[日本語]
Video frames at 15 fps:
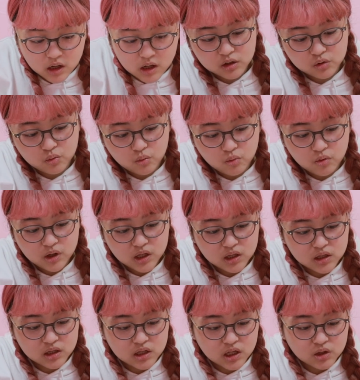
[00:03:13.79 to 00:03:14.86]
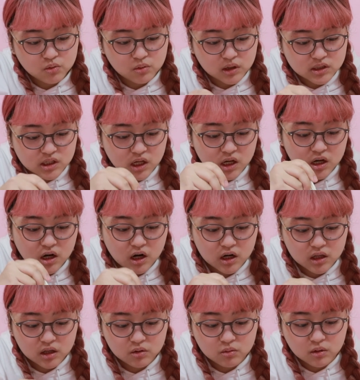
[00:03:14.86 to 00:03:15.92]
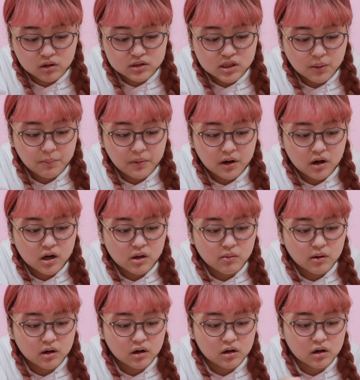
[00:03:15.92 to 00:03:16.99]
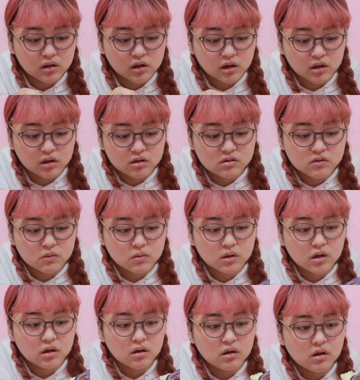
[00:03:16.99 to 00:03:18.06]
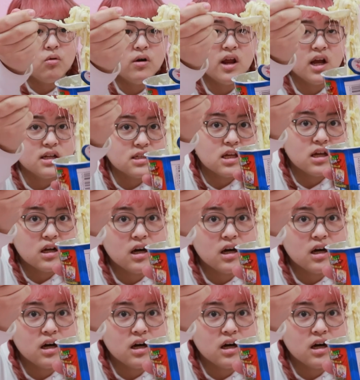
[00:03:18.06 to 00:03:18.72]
なんかどういったのが正解なのかがさっぱりわからないんですよね。これが正